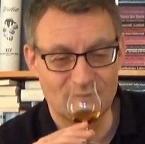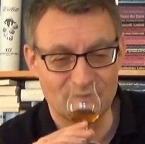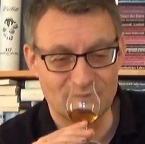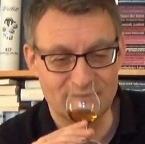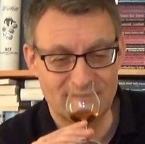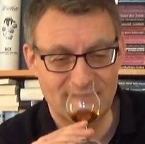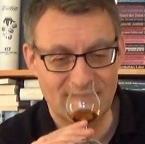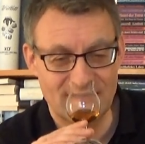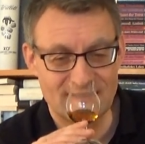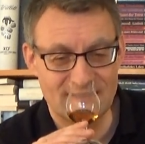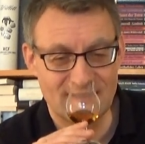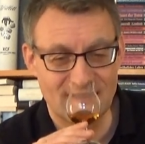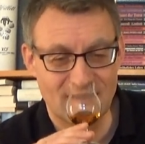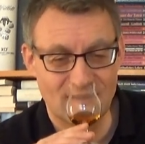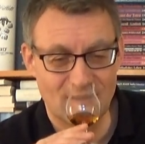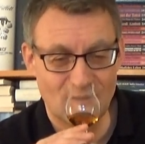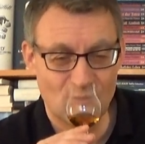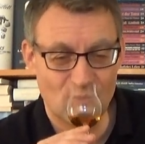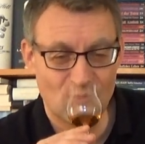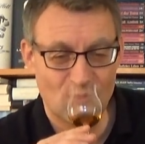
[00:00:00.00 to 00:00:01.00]
und dann der
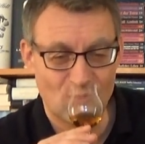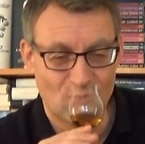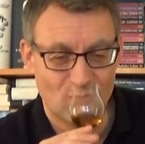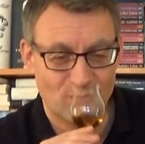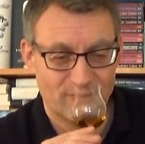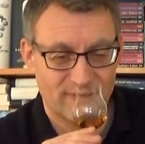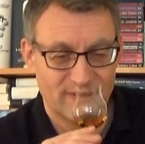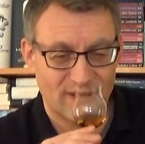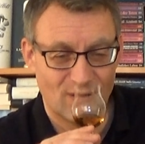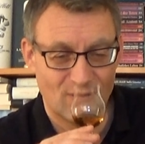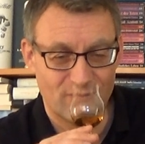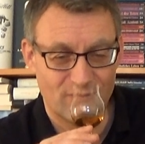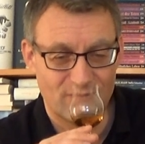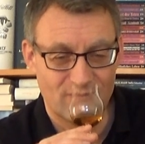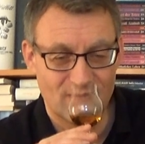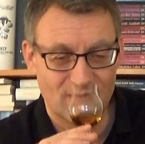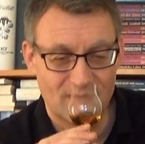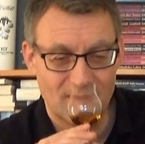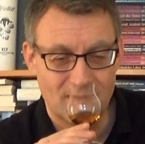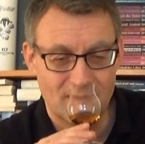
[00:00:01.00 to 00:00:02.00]
Rauch
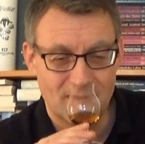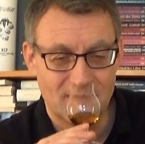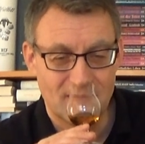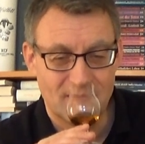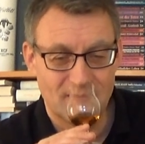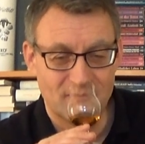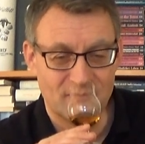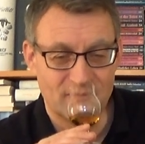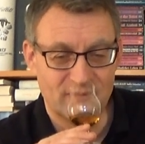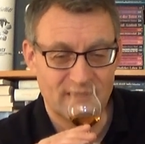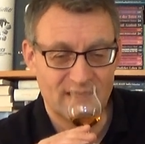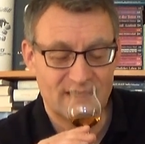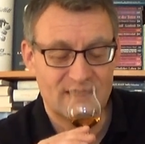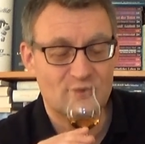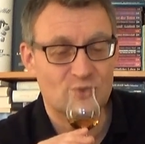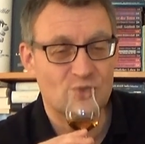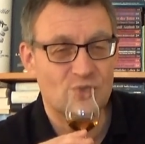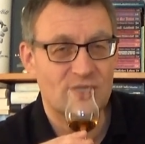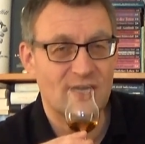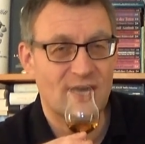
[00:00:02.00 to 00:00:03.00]
obendrauf.
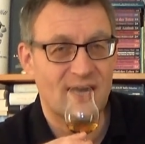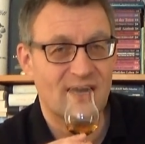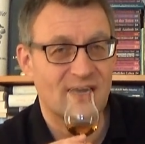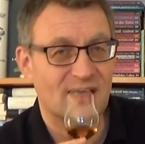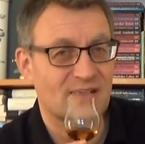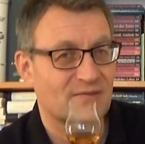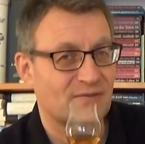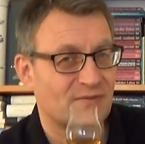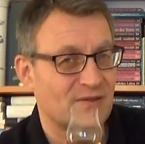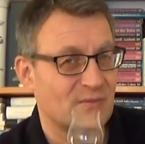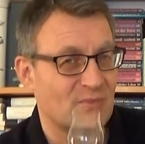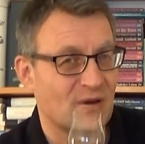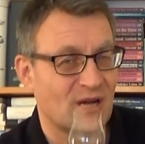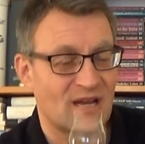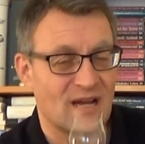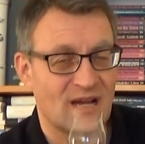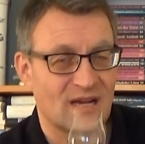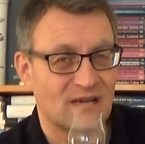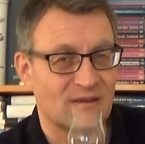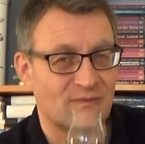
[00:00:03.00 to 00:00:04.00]
Nicht so stark wie
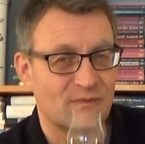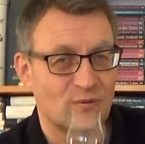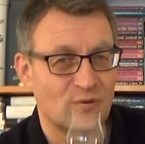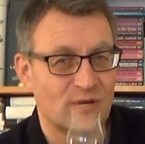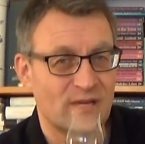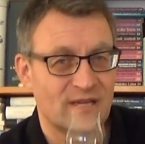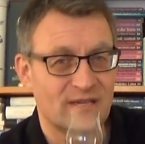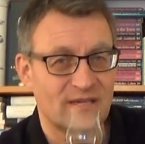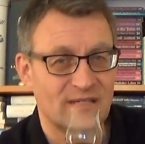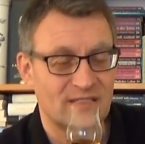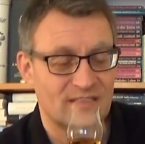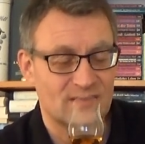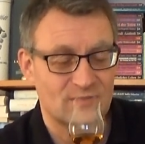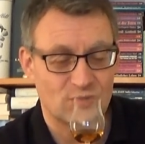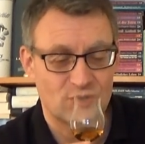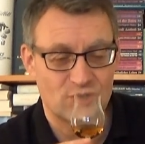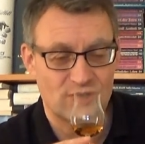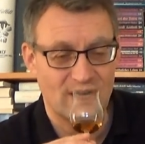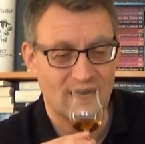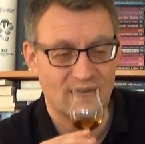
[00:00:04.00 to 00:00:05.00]
bei Lagavulin, nicht
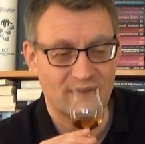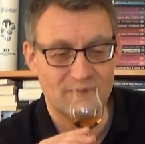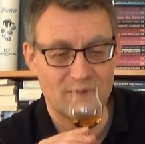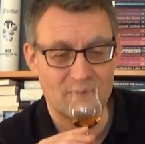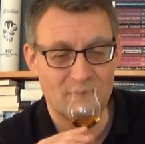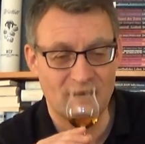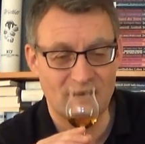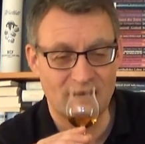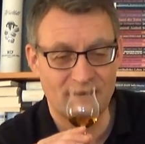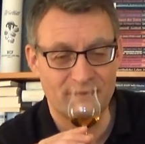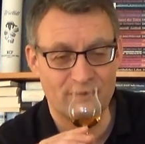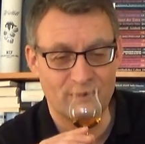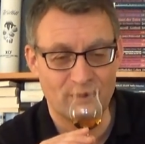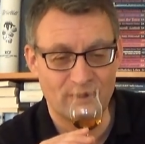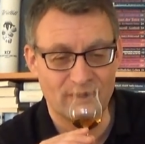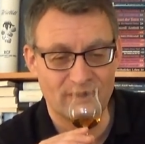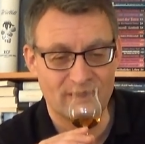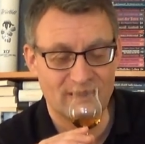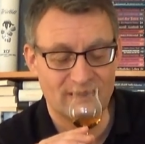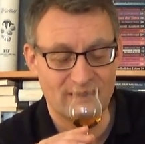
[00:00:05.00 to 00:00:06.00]
so stark wie bei
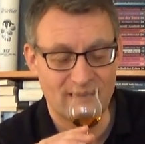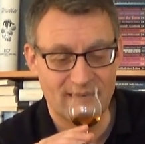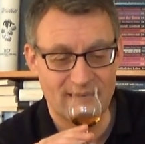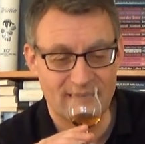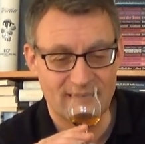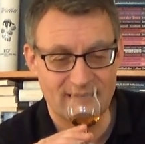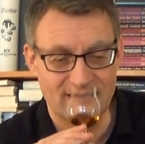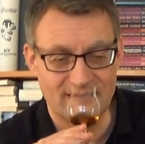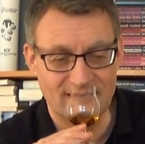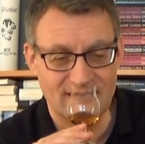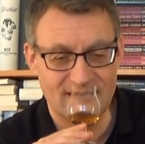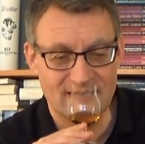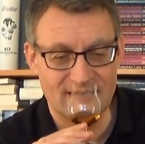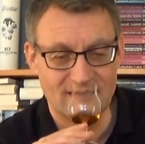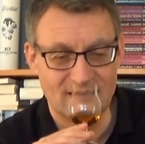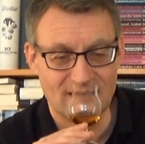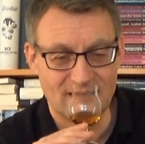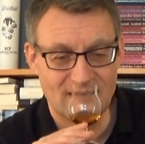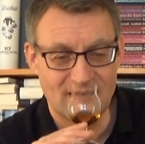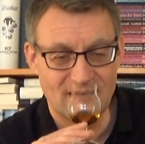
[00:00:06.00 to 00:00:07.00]
Lafroig. Nein, nein, nein,
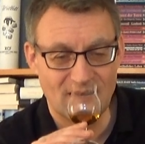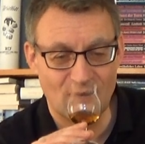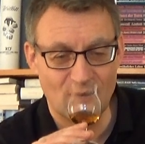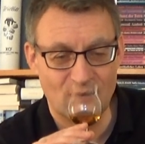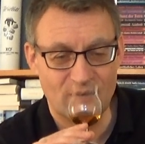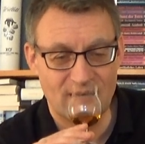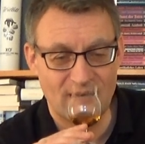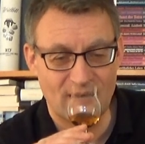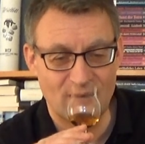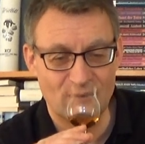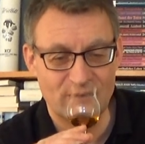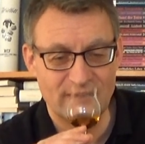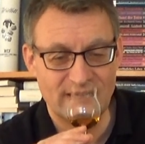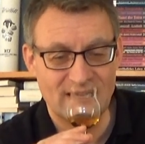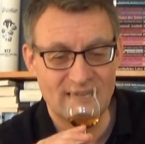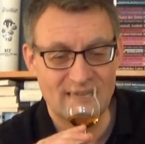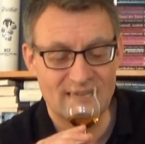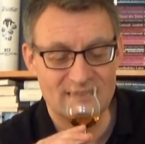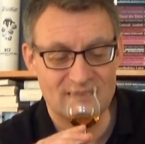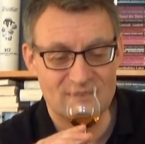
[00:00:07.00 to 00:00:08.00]
nein. Auch Kaol
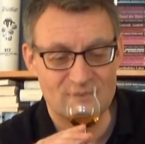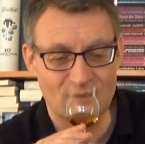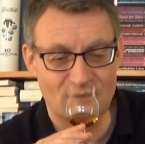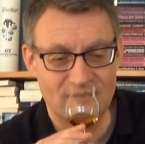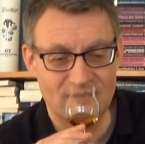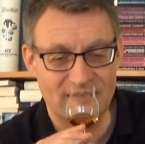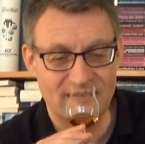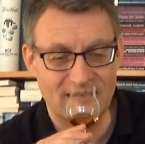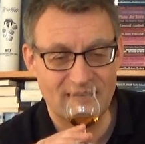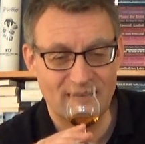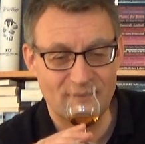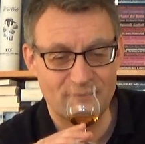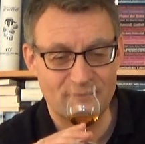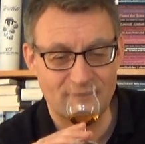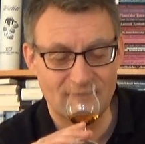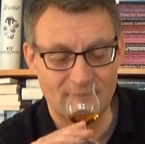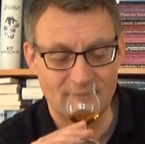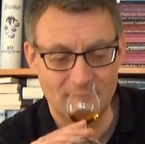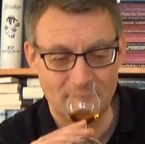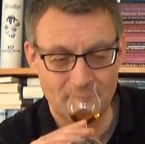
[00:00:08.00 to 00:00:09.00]
Ila ist deutlich
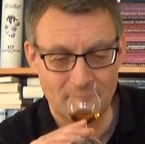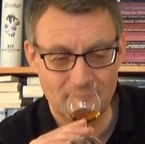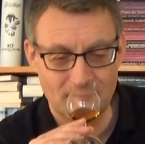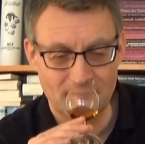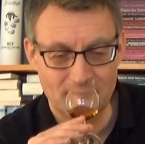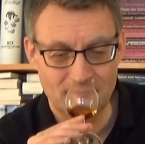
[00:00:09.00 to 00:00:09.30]
kräftiger.